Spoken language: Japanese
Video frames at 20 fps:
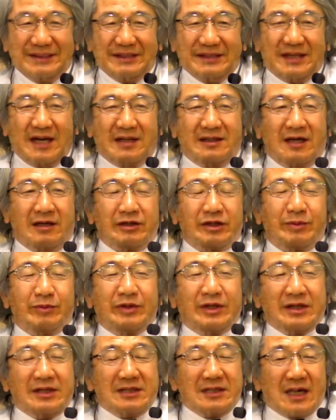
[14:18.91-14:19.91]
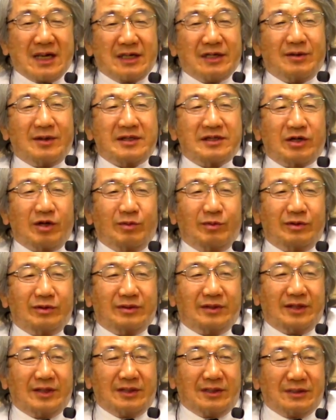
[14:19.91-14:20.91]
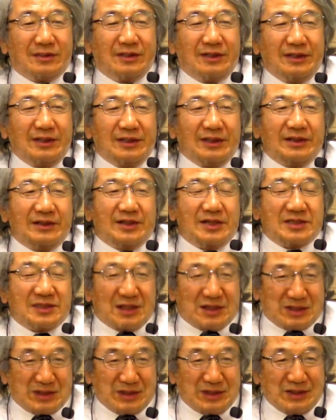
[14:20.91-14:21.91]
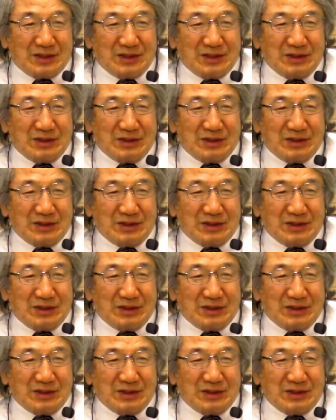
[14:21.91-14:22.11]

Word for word: やりたくてもできない弱さを持っている弟子たち